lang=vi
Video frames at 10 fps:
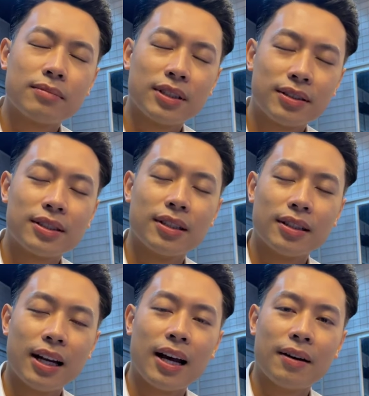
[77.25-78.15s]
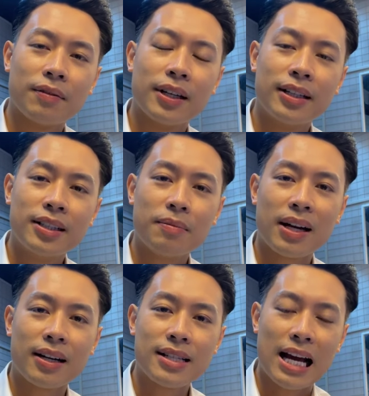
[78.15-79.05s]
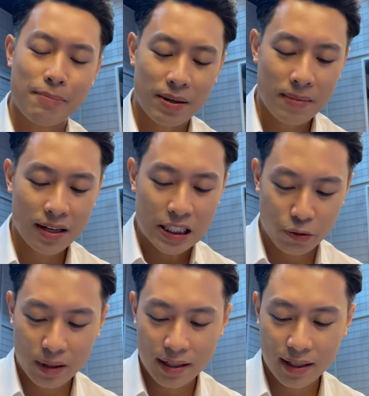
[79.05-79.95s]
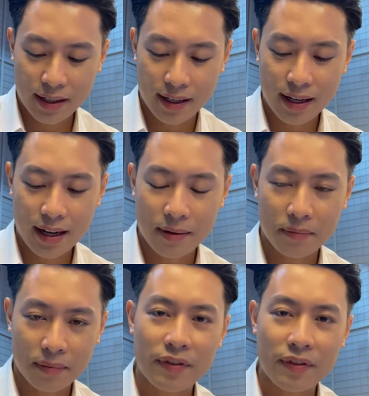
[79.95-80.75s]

Thực sự là với những bạn khán giả miền Bắc thì chúng ta sẽ thấy là